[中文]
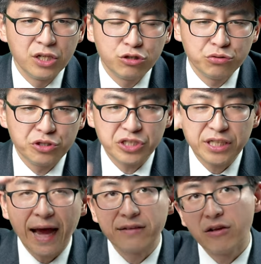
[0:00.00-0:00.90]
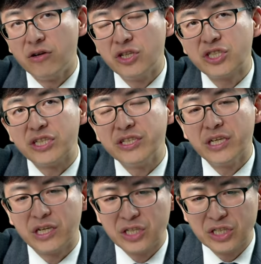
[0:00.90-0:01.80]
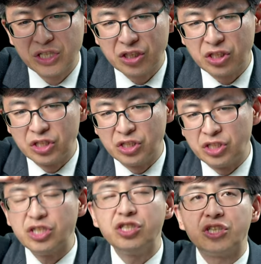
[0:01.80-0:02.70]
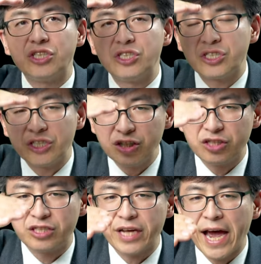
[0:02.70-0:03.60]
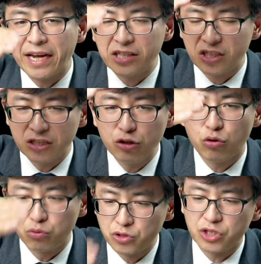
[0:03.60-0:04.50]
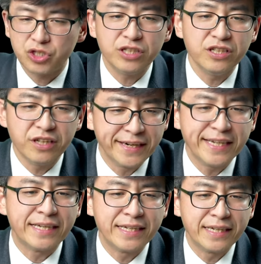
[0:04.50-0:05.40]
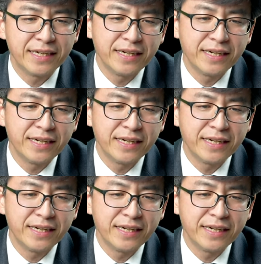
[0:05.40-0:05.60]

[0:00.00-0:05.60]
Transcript: 就是谈到了神的信实、神的慈爱、神的统治、神的能力，